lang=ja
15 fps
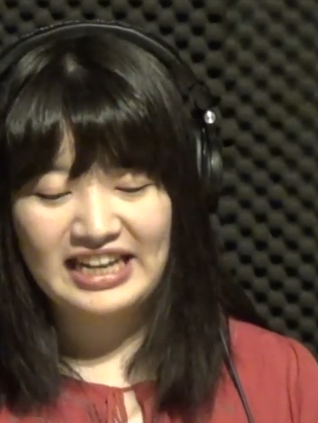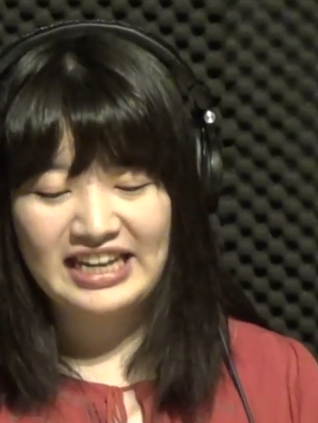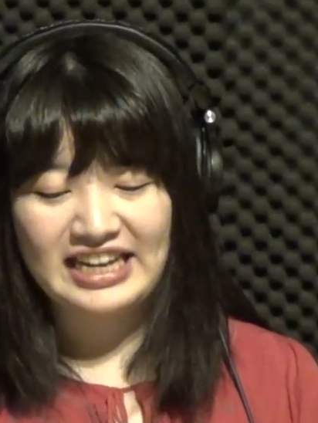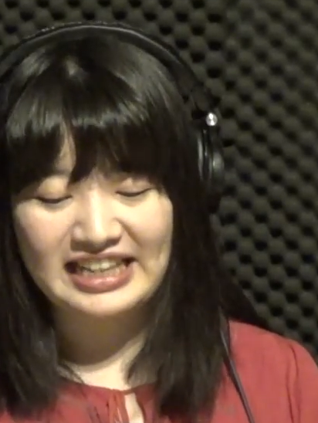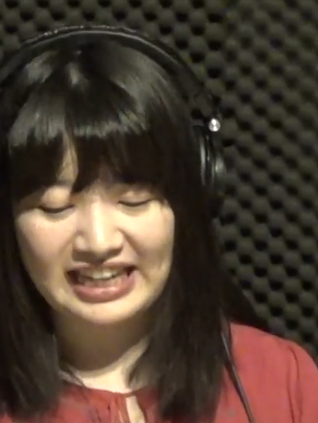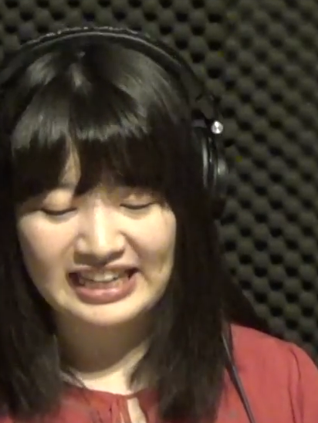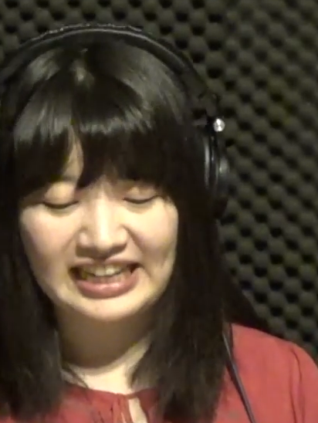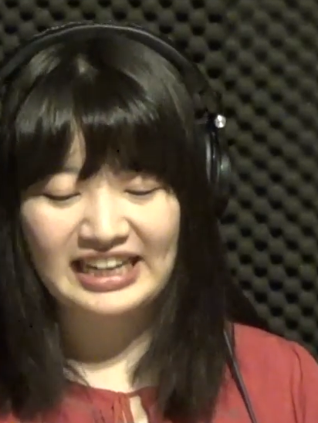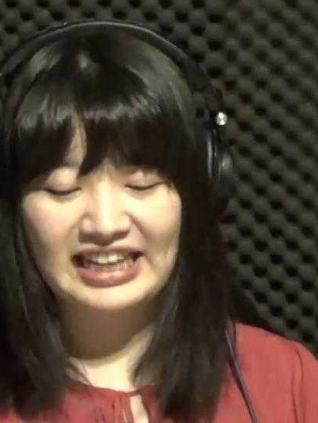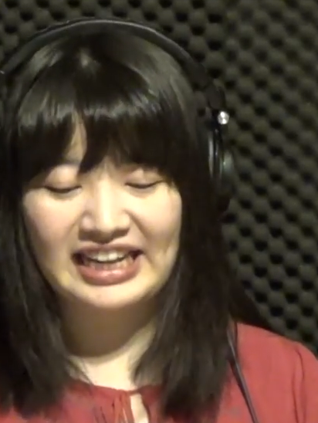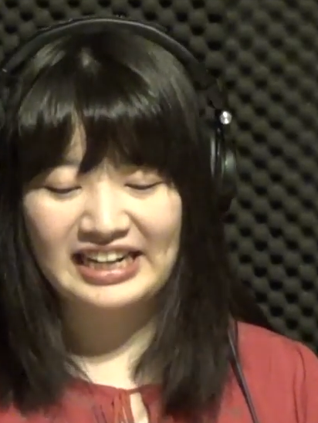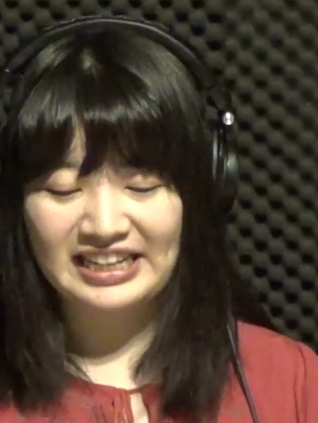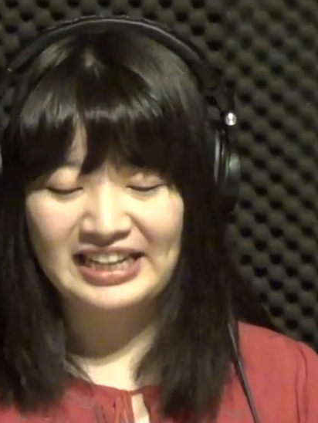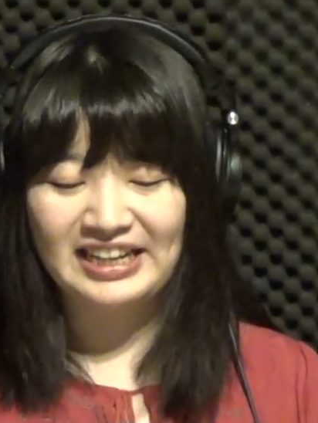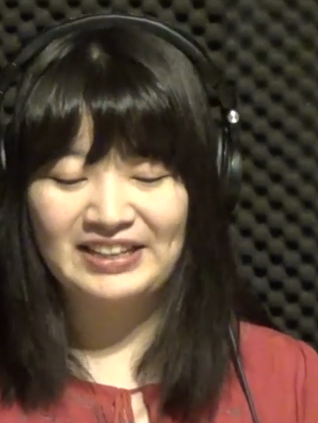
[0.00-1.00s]
いただけ
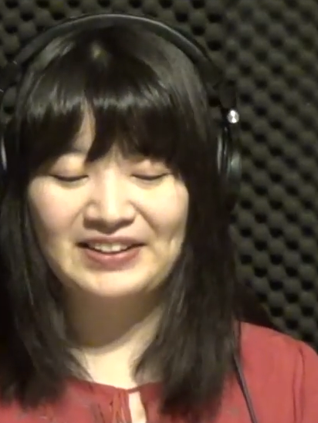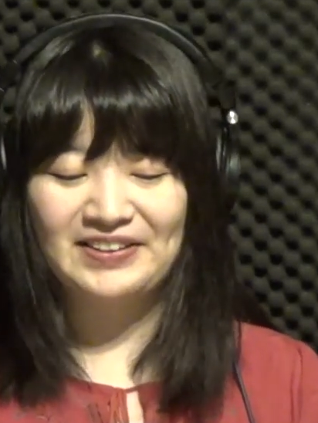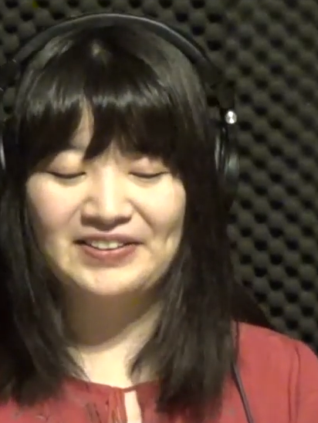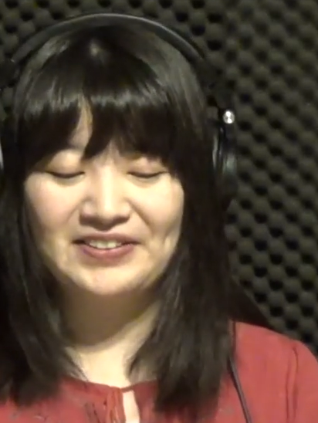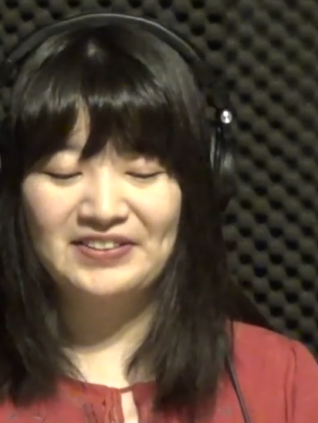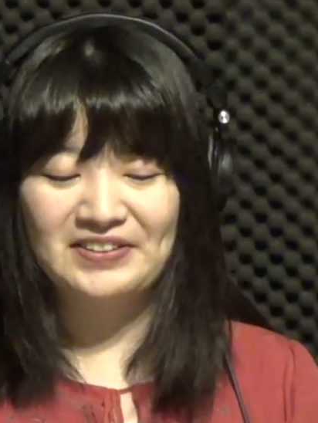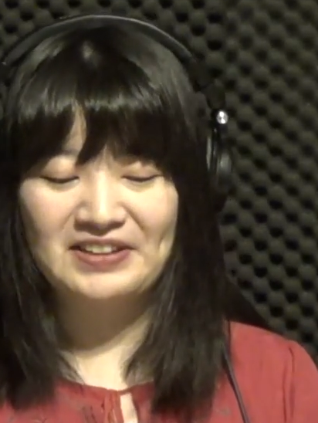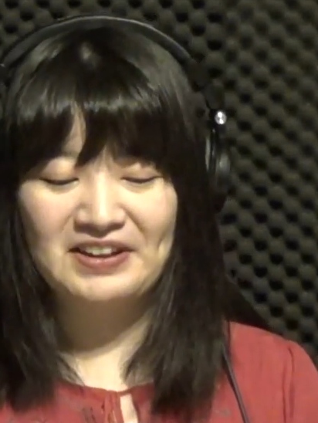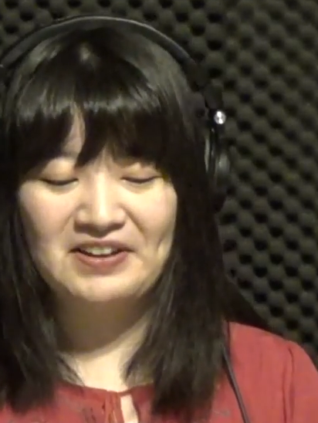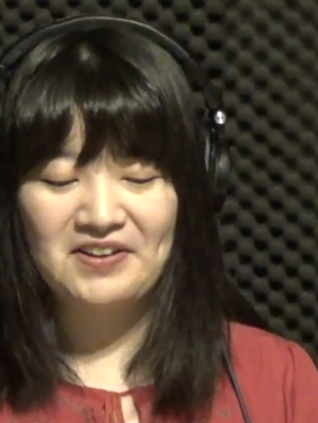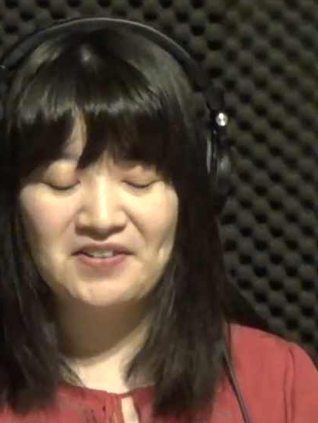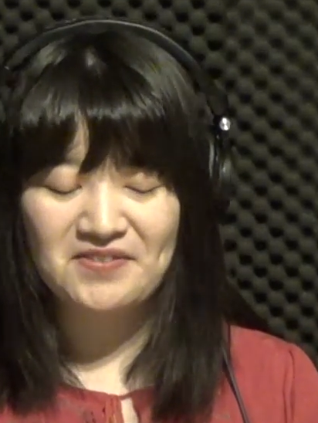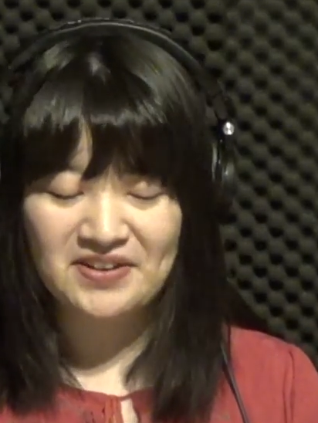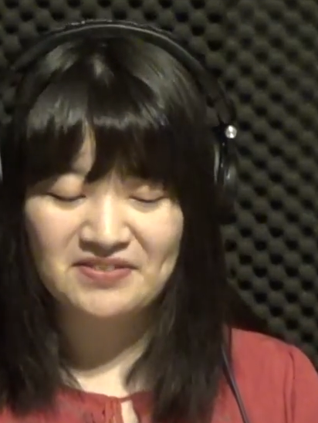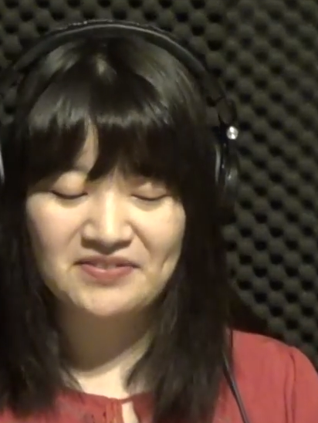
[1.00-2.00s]
たらなというふうに
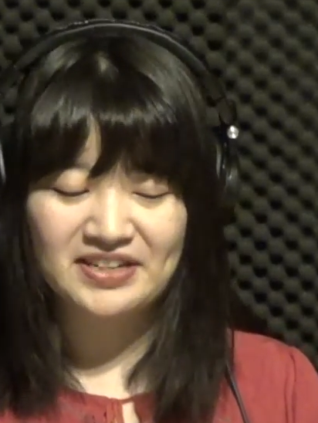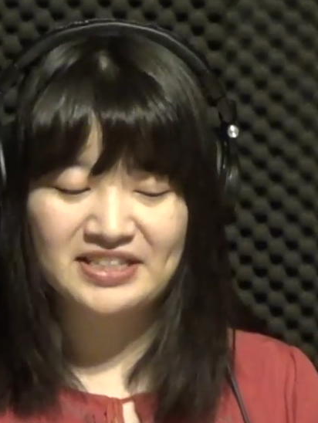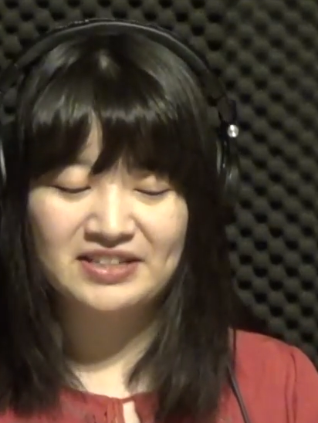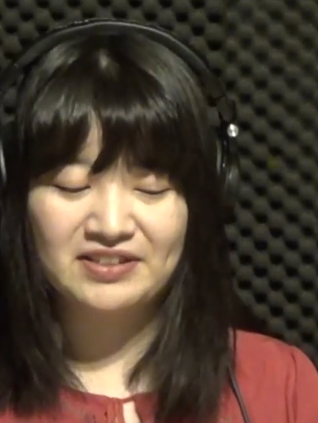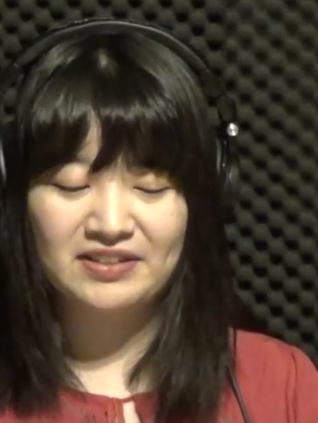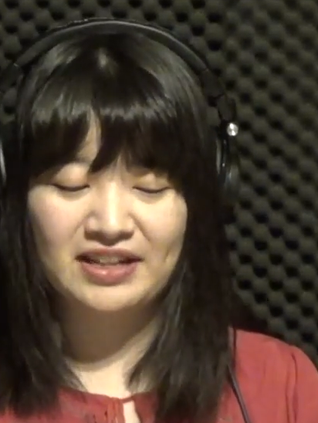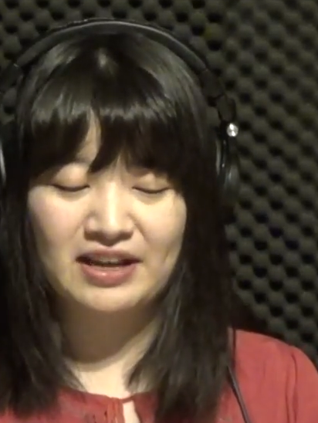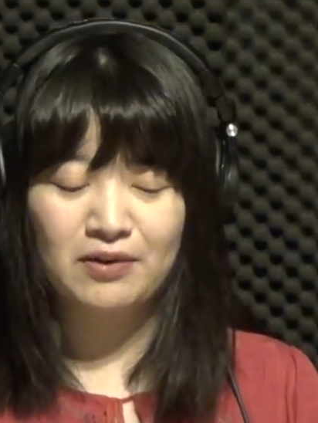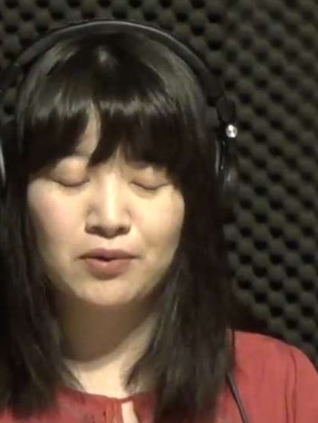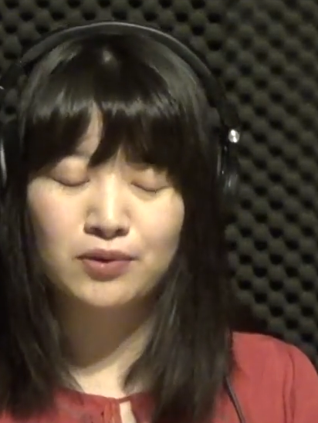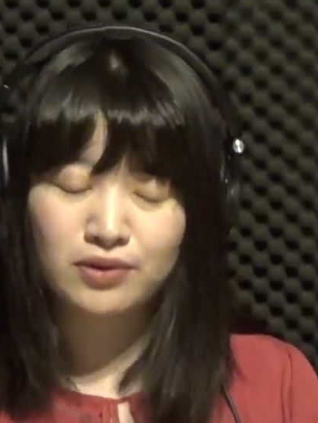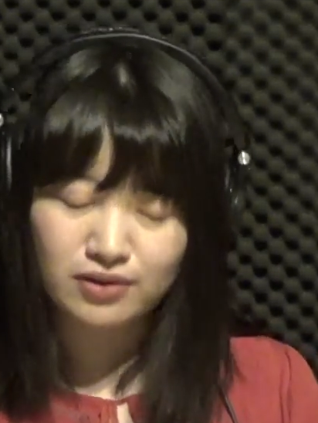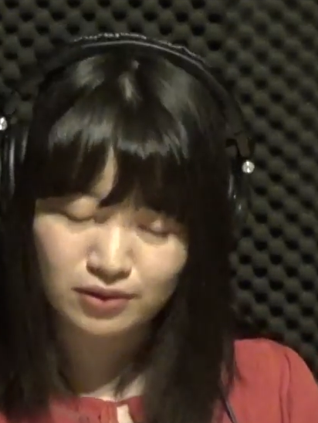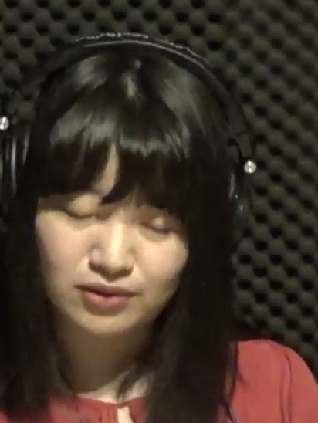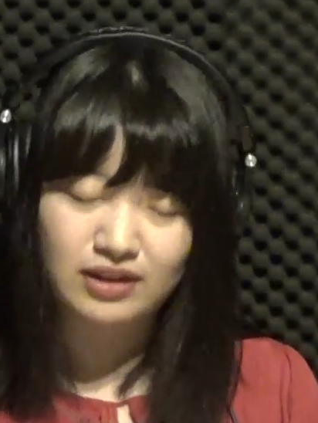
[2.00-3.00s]
思いますので
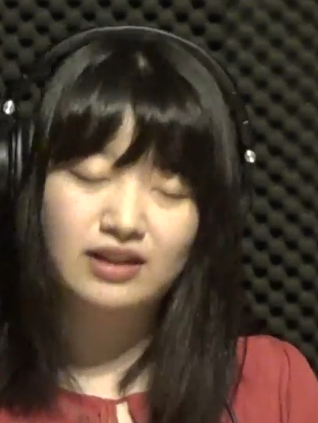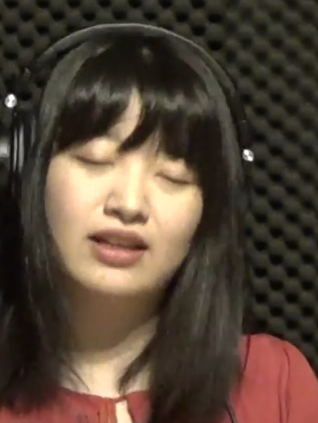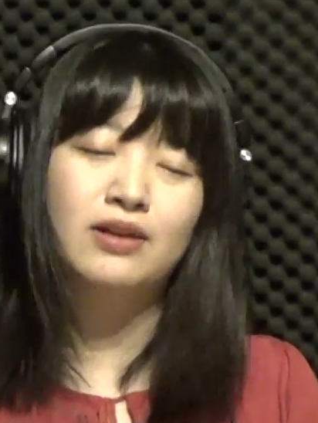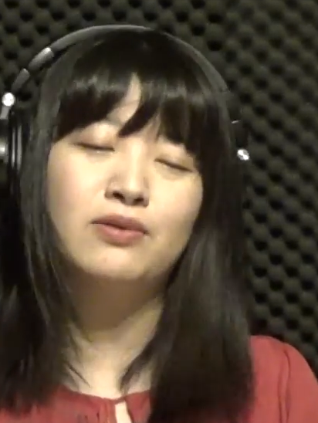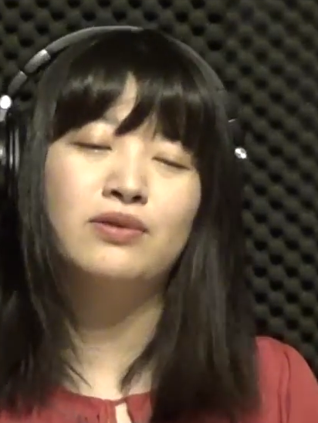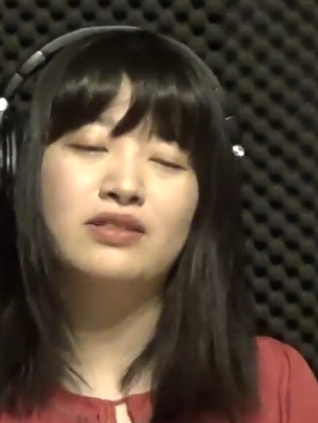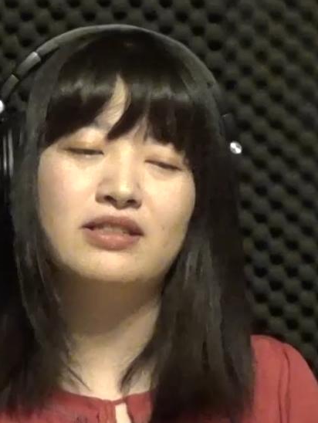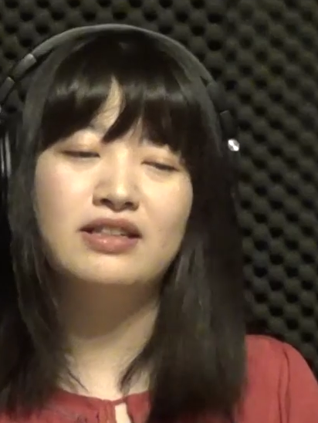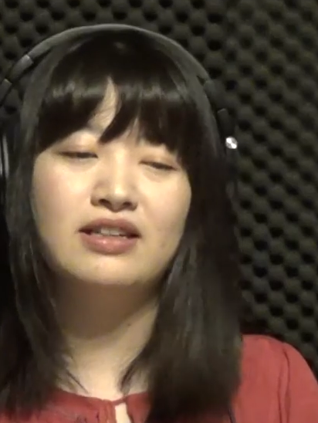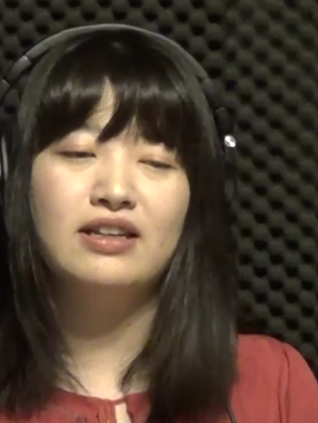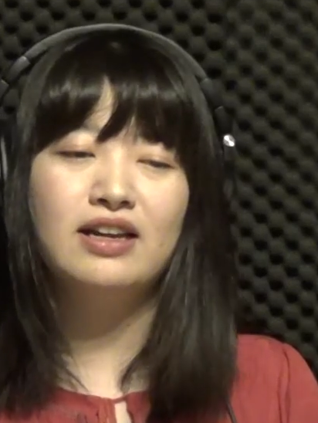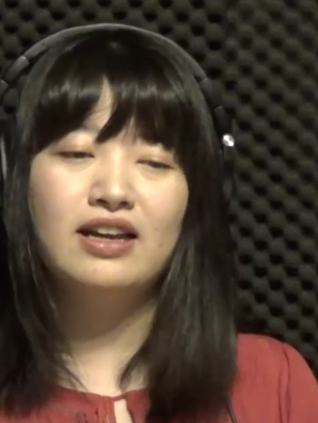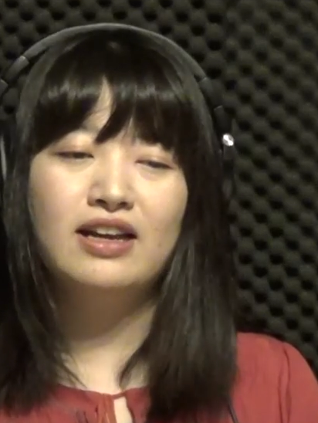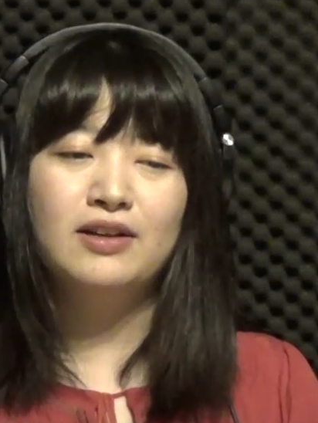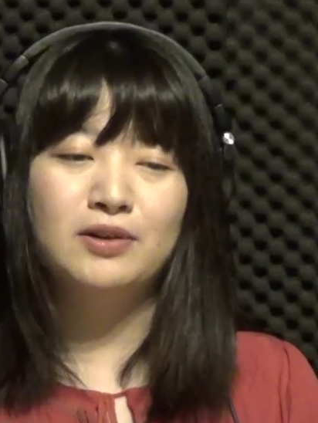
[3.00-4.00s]
本当に楽し
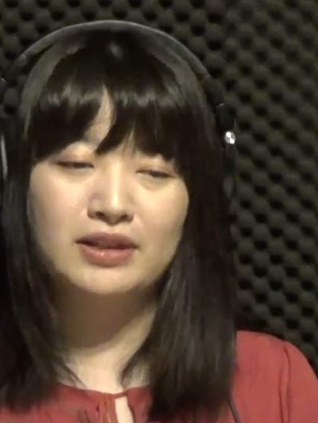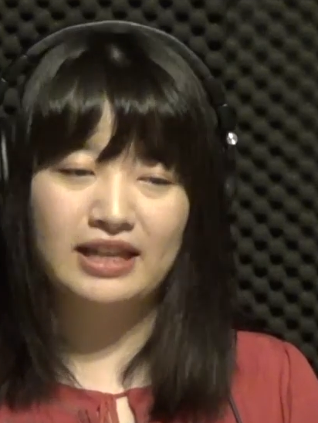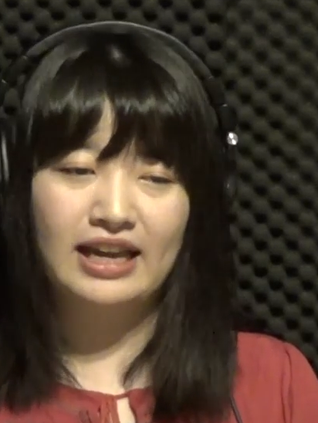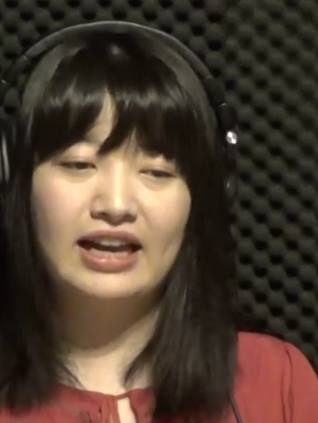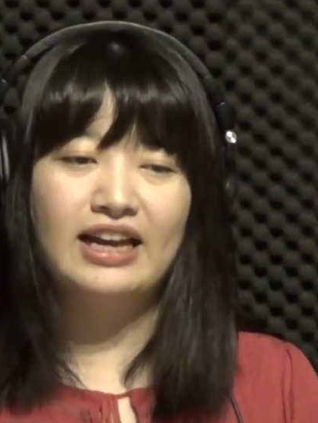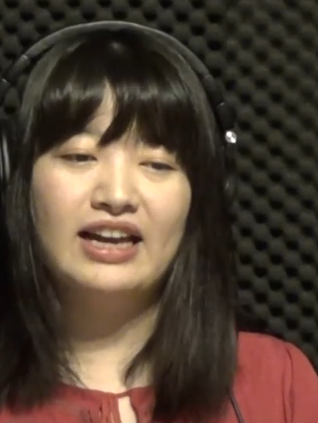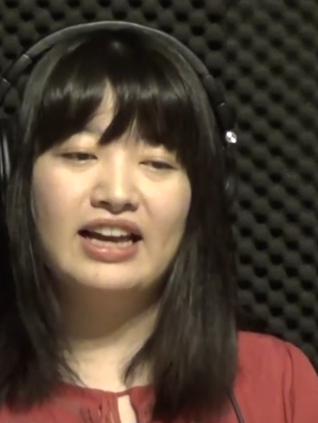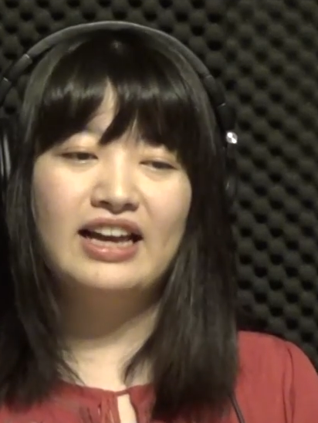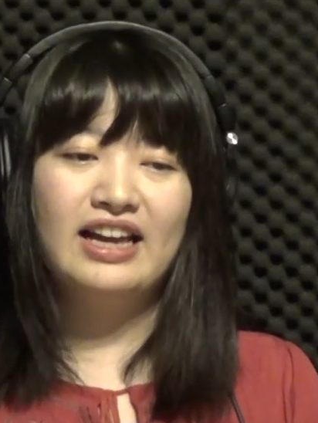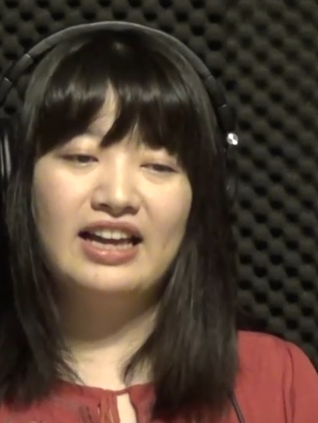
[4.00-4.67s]
くて、